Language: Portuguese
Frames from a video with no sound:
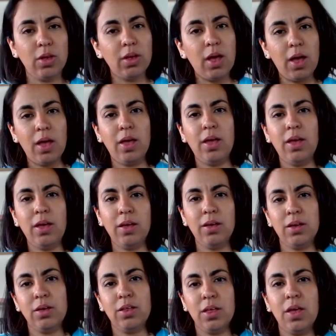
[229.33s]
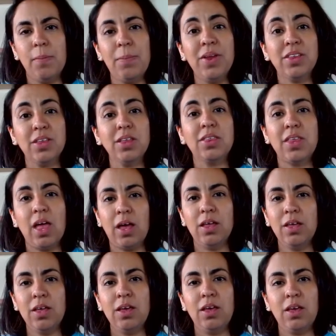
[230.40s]
é,
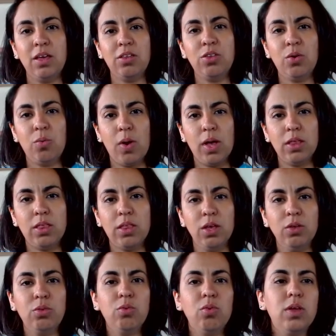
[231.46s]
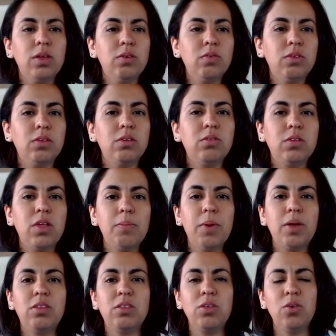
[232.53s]
representar esse quarteto. Aí vocês têm
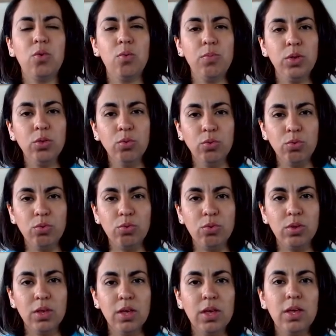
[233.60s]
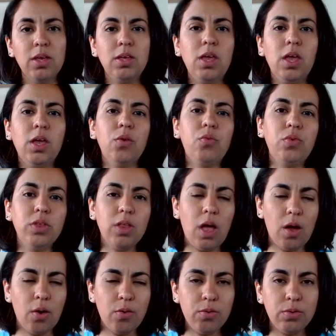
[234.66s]
mais cinco minutos. E aí, ao
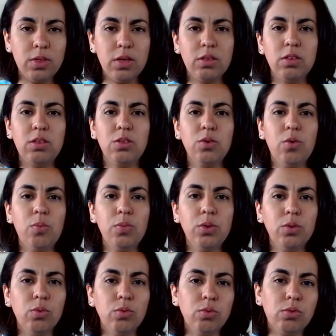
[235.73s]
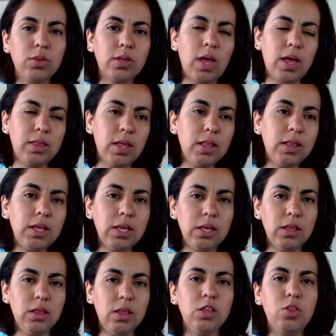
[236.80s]
final desses cinco minutos, cada
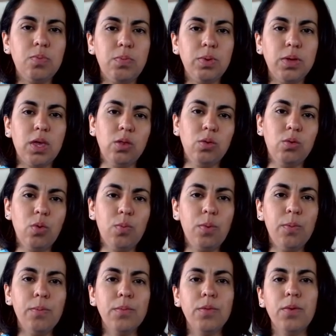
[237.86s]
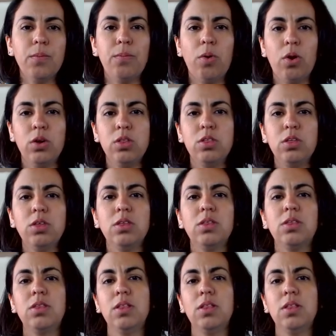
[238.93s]
líder de pequeno grupo pode se